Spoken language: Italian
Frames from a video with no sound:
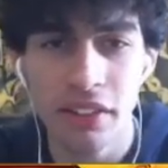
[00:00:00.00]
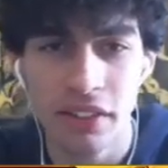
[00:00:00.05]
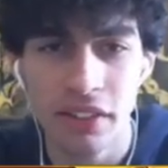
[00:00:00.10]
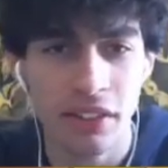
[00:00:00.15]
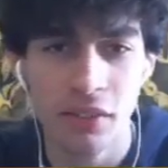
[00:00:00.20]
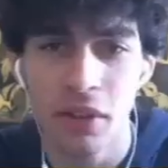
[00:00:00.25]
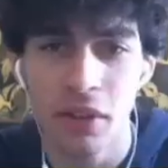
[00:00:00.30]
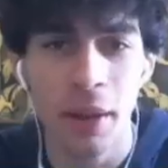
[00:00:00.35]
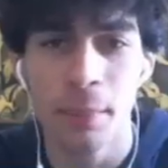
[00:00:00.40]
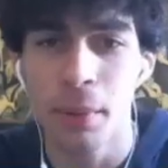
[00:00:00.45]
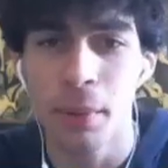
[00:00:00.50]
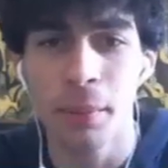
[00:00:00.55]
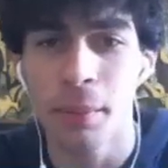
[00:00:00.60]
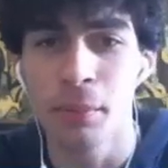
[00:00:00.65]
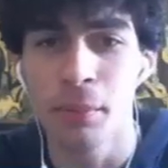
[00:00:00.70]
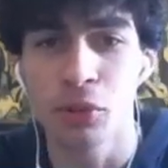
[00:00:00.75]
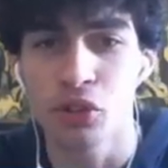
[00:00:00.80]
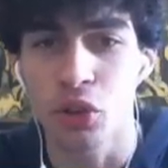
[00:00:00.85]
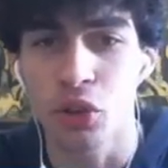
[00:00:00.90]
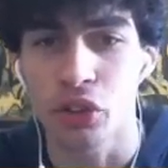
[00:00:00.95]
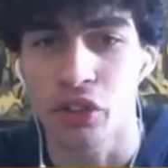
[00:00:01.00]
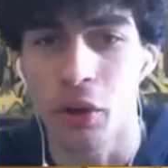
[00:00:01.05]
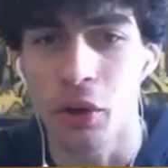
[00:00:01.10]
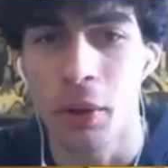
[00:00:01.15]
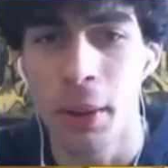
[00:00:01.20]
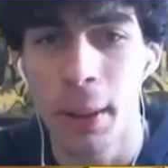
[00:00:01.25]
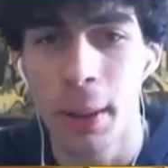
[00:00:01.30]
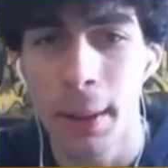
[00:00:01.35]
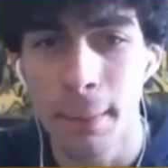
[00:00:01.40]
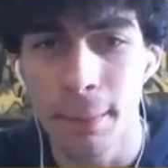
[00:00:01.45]
è eh, mostruoso.
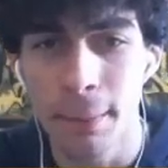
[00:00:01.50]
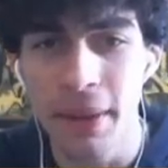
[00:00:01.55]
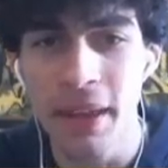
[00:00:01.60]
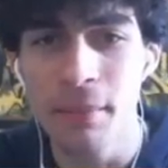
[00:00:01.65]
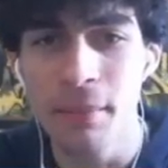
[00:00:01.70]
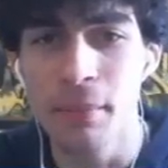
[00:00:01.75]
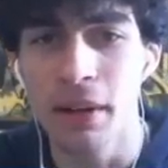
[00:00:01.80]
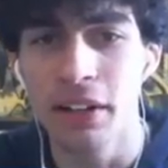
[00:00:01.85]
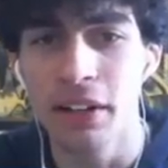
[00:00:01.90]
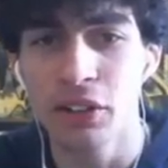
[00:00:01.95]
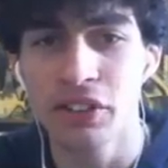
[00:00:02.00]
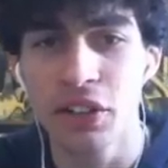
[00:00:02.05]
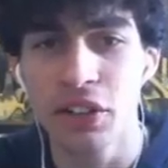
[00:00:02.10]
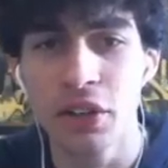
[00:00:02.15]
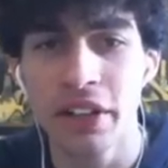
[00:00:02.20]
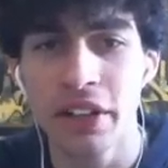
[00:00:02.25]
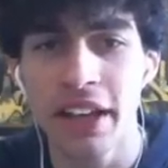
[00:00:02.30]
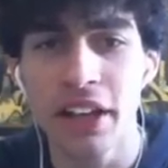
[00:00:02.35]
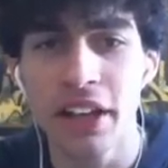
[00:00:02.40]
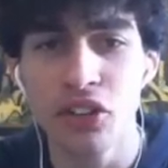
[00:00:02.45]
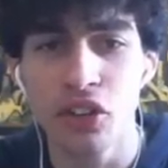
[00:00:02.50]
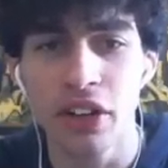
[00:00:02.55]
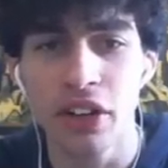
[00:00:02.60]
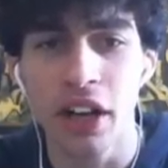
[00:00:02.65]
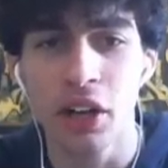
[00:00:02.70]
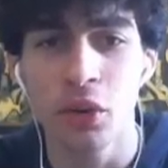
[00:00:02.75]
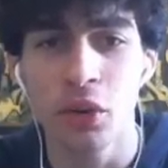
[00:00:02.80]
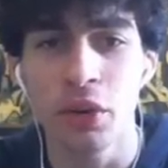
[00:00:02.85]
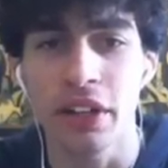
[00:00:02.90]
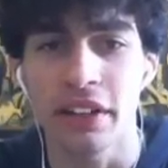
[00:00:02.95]
Bim, lo stregone di ghiaccio
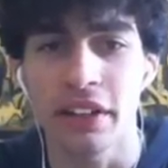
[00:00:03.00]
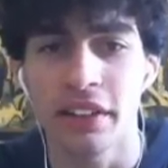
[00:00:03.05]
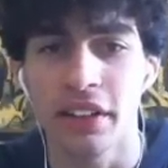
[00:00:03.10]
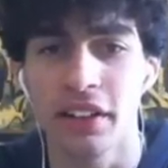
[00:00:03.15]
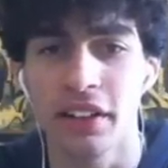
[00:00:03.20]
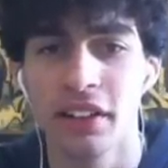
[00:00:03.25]
neanche un hit.